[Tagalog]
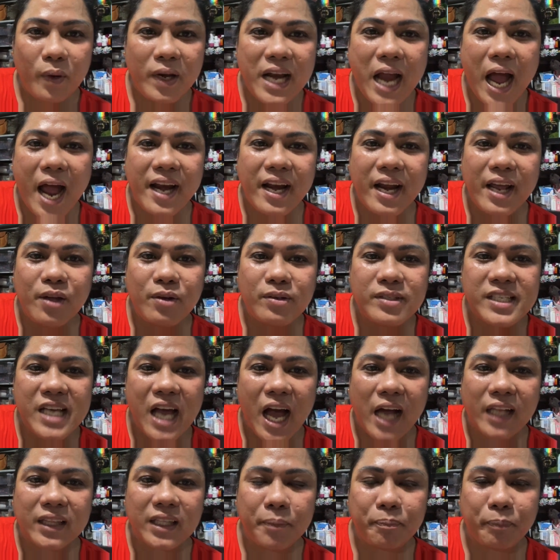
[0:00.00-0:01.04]
Wala na yung si
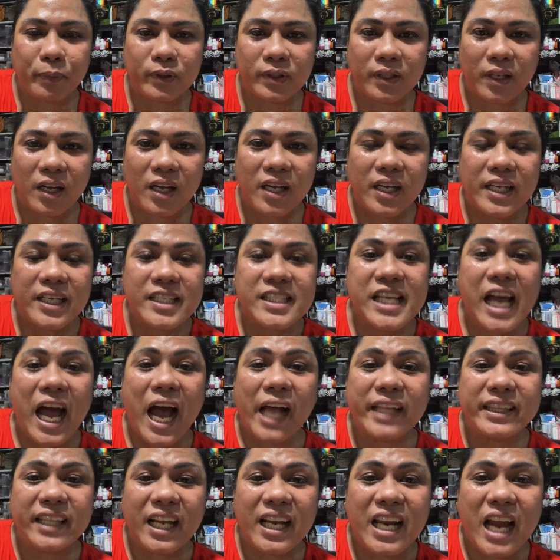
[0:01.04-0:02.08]
Ate Put si
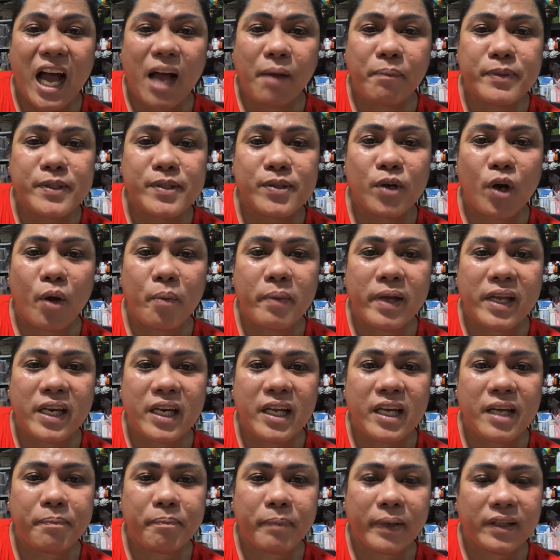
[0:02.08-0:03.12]
Ate Labs,
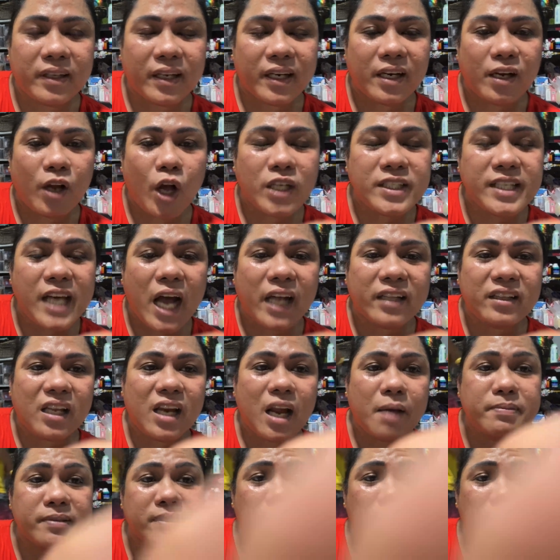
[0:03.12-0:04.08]
Romeli Pader. O oh, si Ate Labs